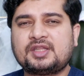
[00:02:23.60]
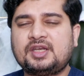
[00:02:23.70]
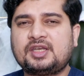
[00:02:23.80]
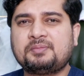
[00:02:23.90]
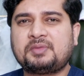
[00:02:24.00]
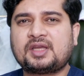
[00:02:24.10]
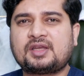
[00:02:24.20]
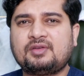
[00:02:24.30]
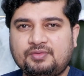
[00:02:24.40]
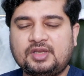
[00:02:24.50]
అంటే
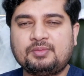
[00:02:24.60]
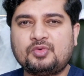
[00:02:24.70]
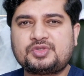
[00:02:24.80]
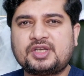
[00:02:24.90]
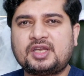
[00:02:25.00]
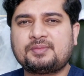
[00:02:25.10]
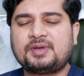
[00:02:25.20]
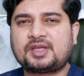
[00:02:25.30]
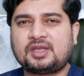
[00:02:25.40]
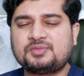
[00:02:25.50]
మనకి ఇవి రిమూవ్ చేయడానికి
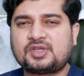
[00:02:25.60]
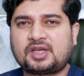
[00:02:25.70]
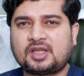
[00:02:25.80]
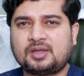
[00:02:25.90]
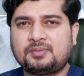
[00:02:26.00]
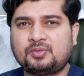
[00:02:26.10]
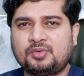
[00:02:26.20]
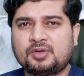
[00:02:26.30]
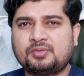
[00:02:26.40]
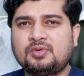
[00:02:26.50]
మన క్రీమ్స్ అట్లా ఏమీ
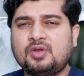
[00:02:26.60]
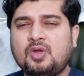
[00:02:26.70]
ఉండవు